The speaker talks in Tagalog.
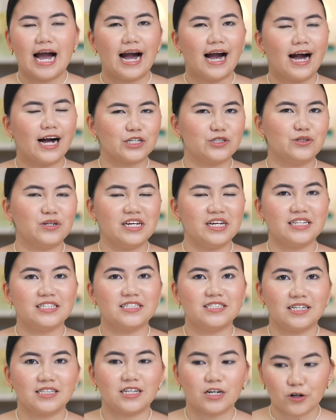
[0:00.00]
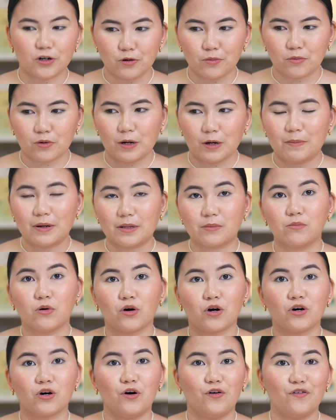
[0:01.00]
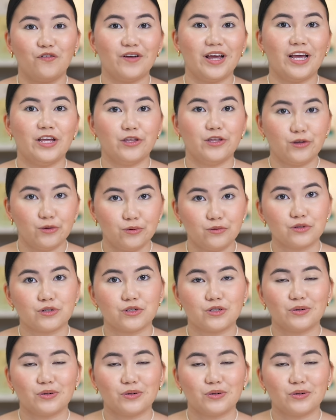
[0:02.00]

Actually, it's not a rumor but more of a news.